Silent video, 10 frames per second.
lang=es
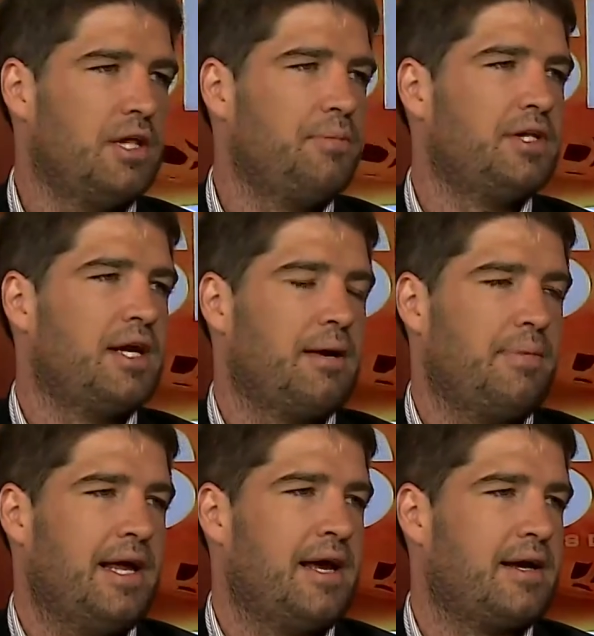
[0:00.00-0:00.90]
Después tener que
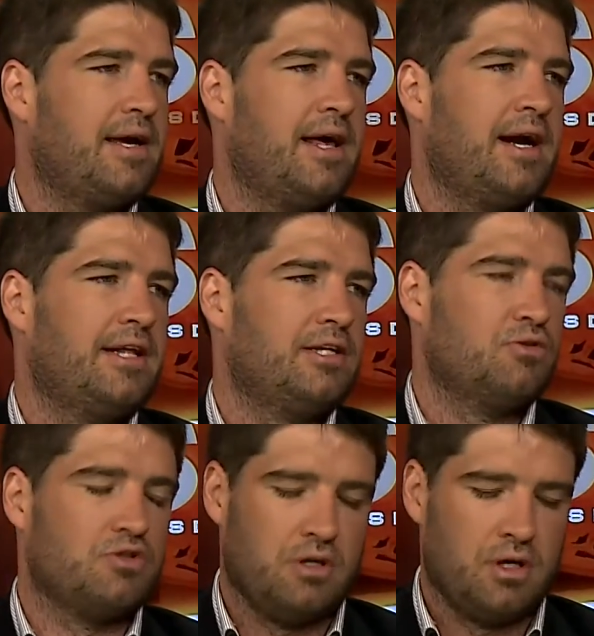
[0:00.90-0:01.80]
pelear quedar en la
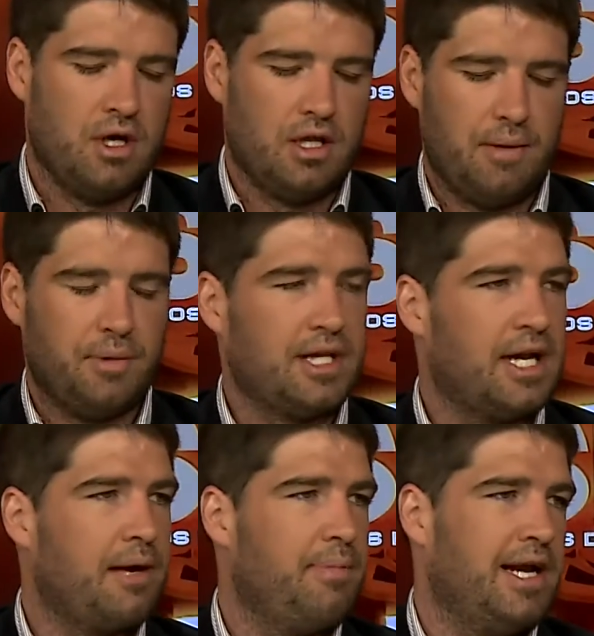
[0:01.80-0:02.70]
institución. Después
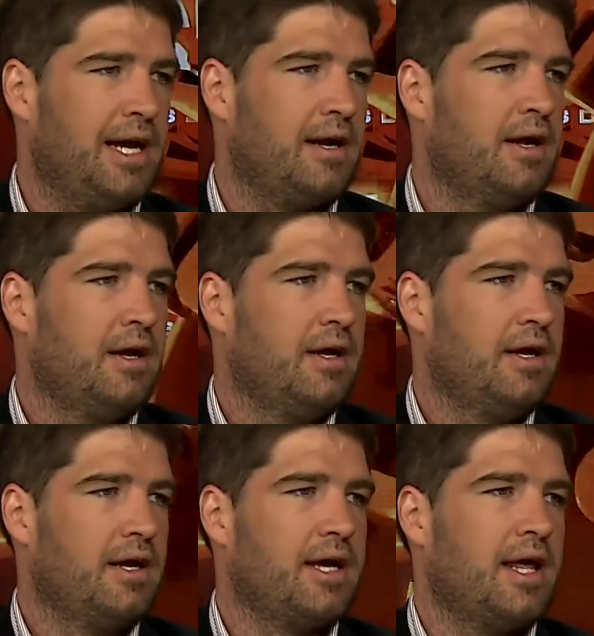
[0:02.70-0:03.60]
tener que pelear
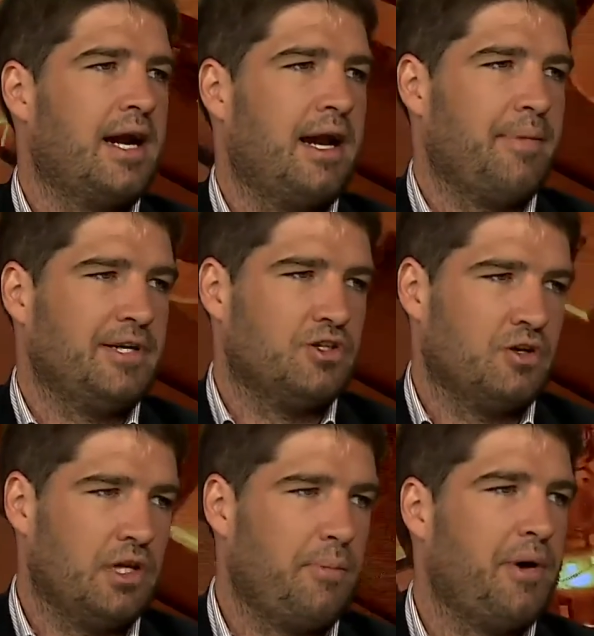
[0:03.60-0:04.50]
eh, quedar en la
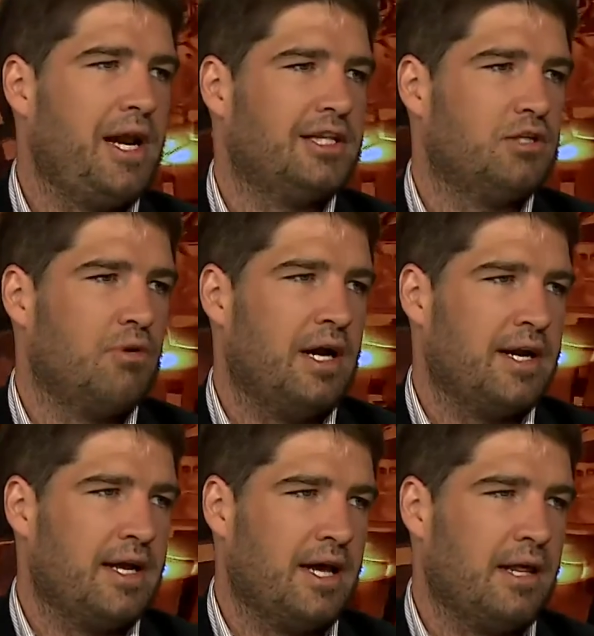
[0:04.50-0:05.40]
pensión. Después la
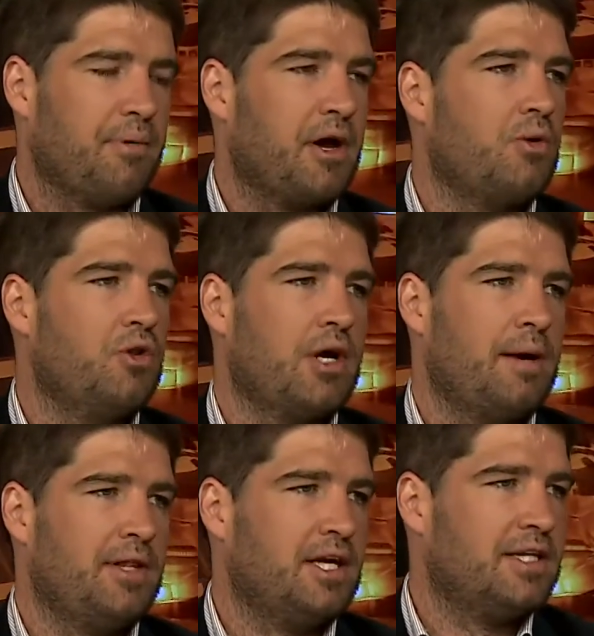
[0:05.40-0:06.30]
titularidad. Después que cuando
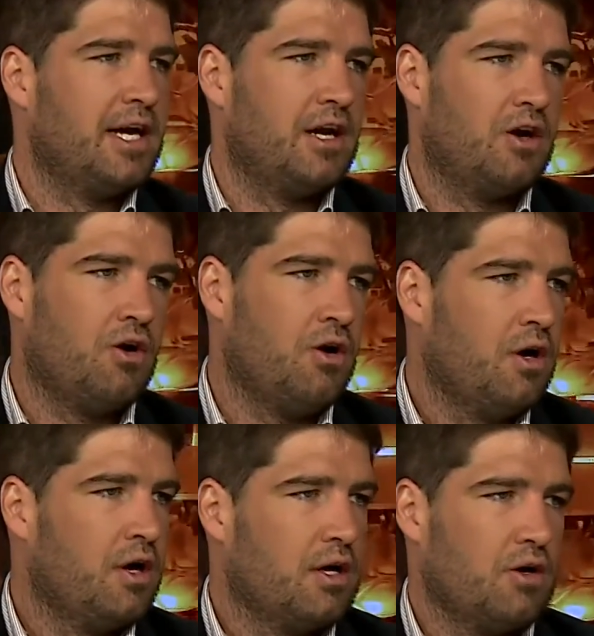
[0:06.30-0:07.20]
cambien de técnico
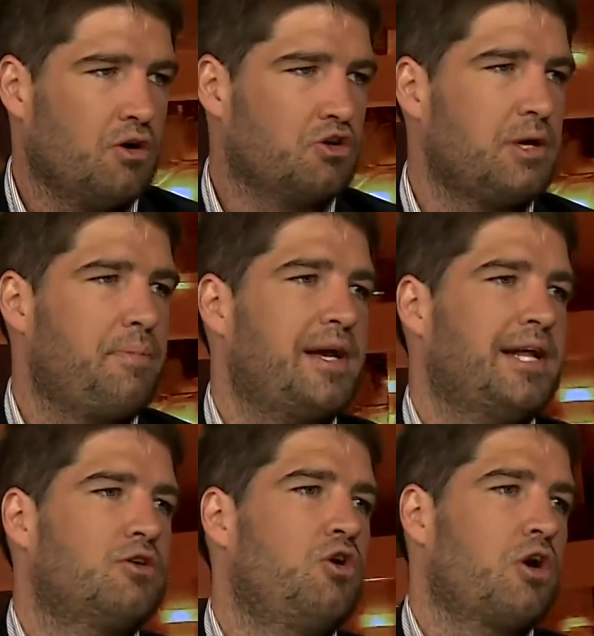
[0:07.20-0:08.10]
no, no se
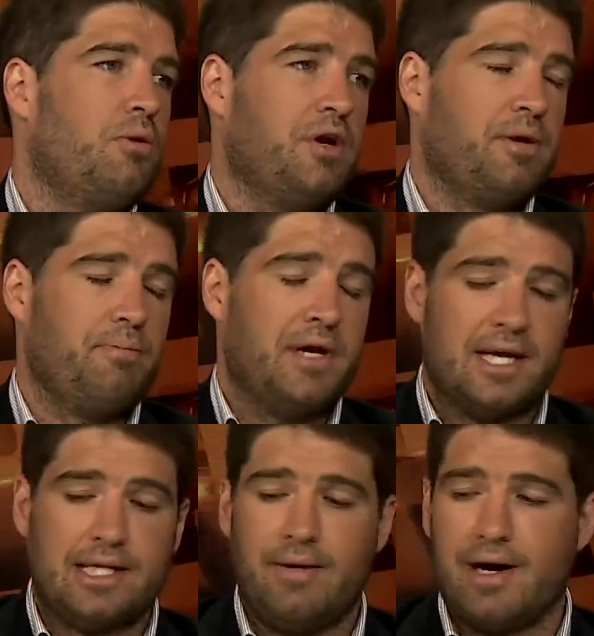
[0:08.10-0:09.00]
pierda todo lo que vos
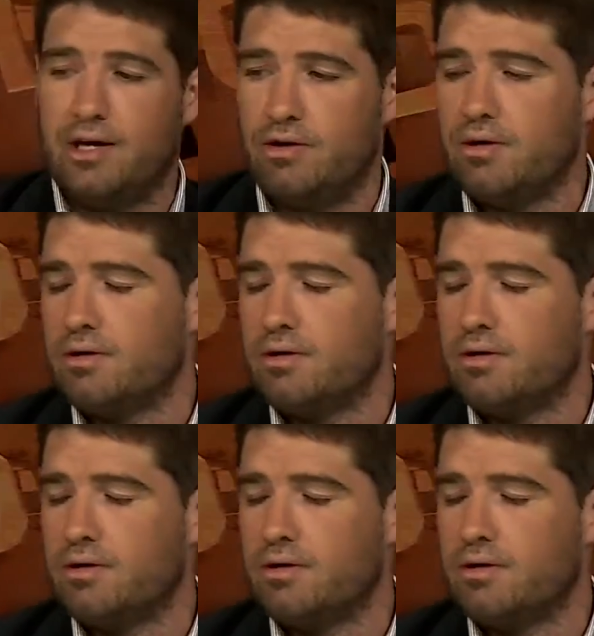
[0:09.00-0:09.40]
venías trabajando